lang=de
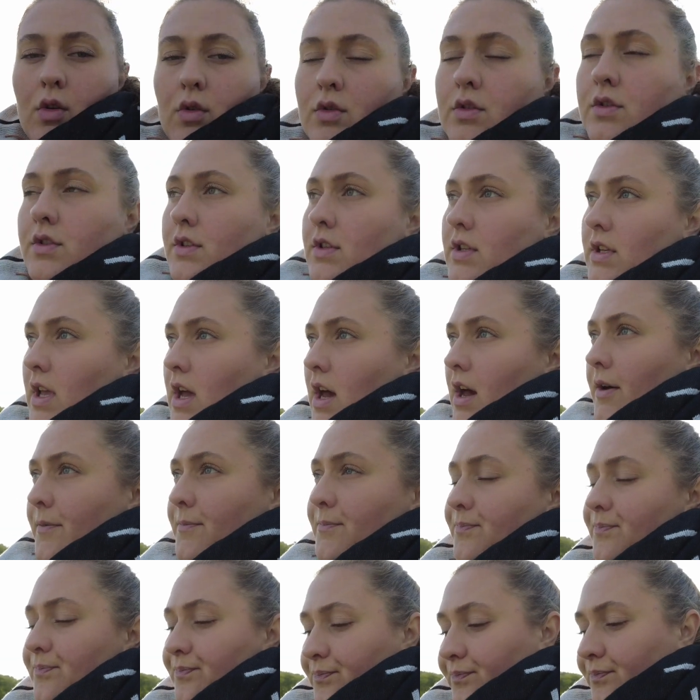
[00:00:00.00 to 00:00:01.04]
Und ja,
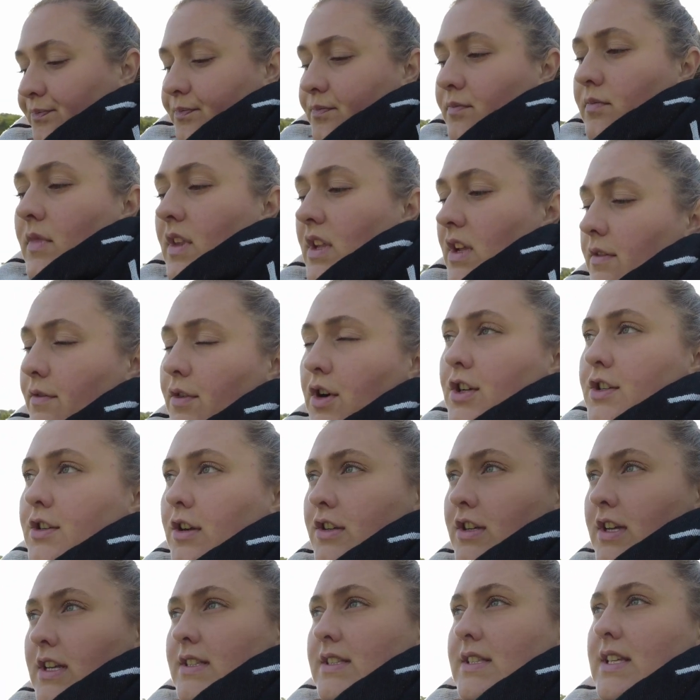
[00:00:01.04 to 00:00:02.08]
wollte
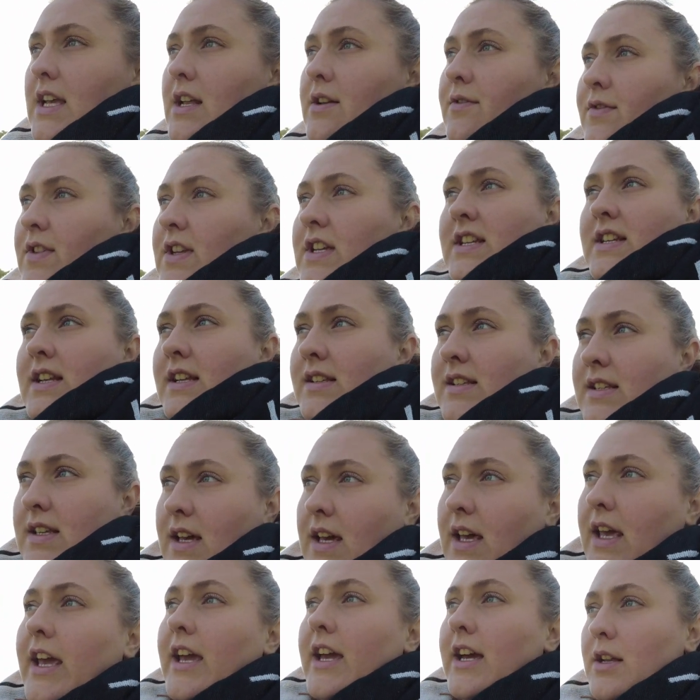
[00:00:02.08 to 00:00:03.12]
ich euch erzählen, wie ich das
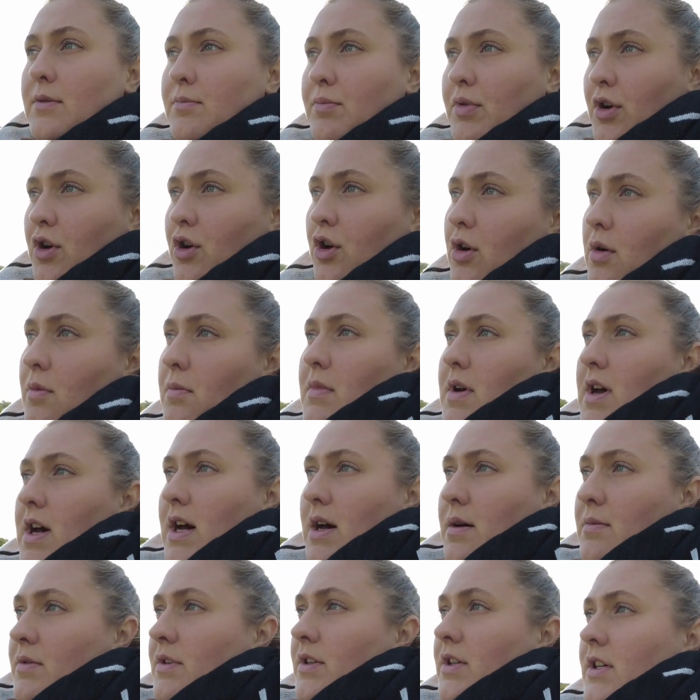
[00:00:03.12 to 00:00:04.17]
geregelt bekommen
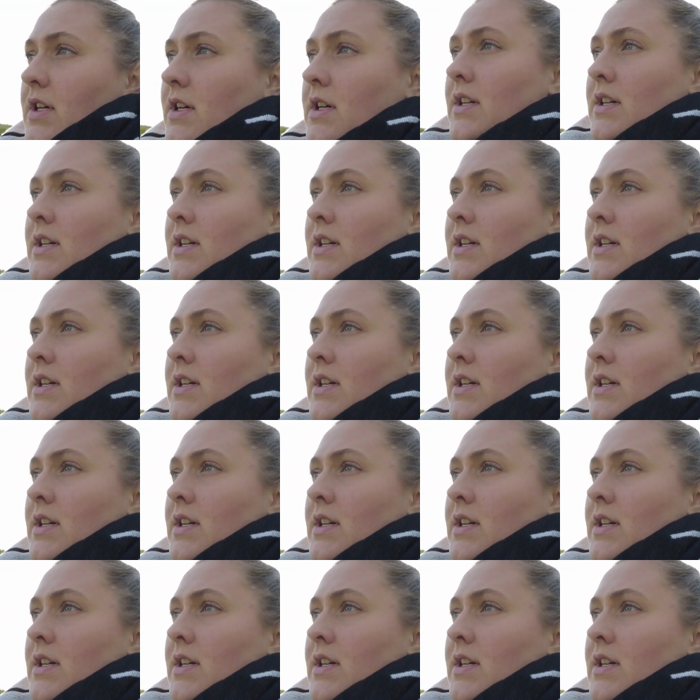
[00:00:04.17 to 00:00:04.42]
habe.